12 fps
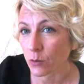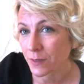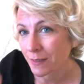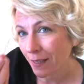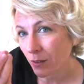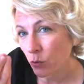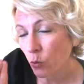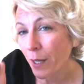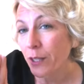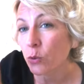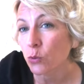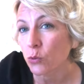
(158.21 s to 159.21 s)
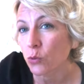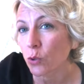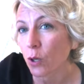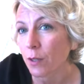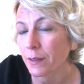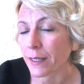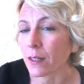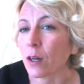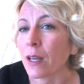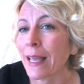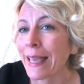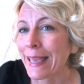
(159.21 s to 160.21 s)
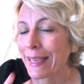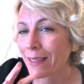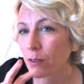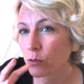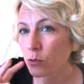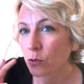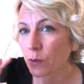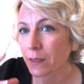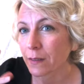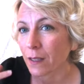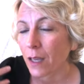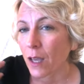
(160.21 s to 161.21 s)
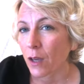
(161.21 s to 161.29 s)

Donc c'est un noyau dur, d'accord Et ensuite,